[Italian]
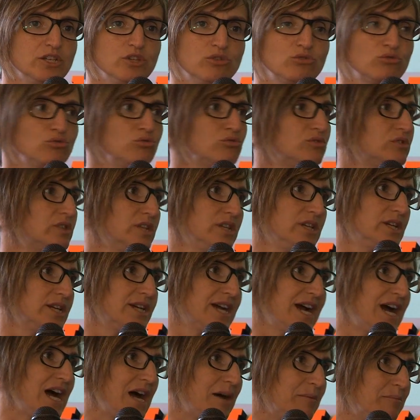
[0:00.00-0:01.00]
in tutti i
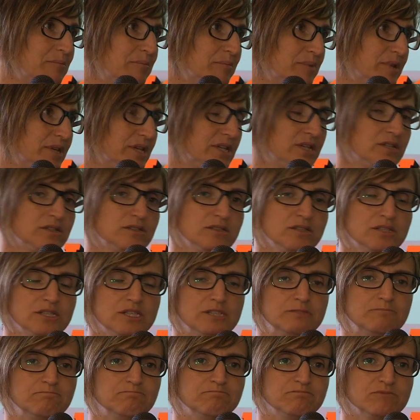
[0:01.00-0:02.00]
campi,
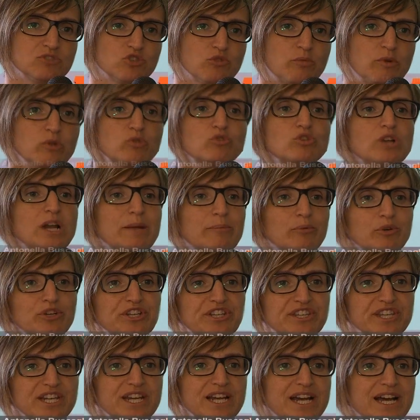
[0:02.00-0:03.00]
ehm, soprattutto nella
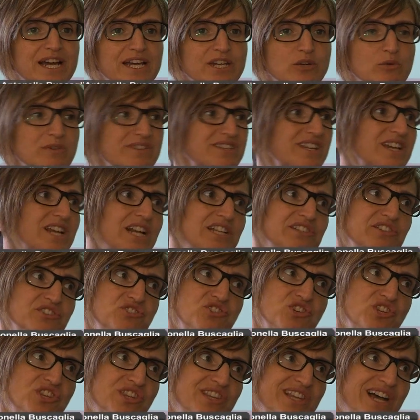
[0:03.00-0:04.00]
politica in queste grandi
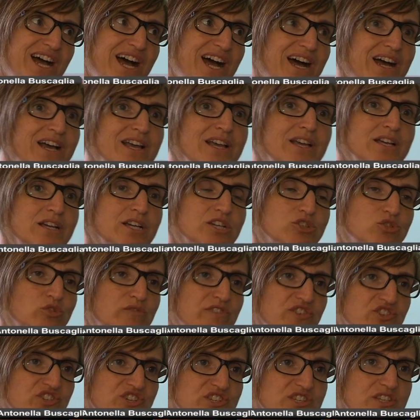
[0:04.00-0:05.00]
città eh,
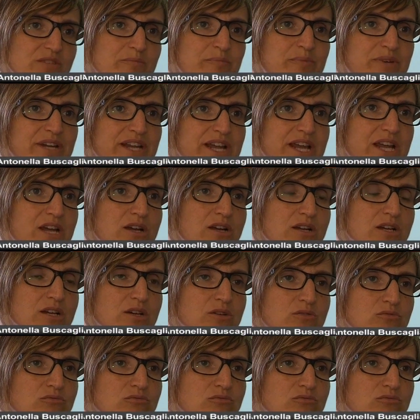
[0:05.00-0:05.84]
dove c'è sempre eh,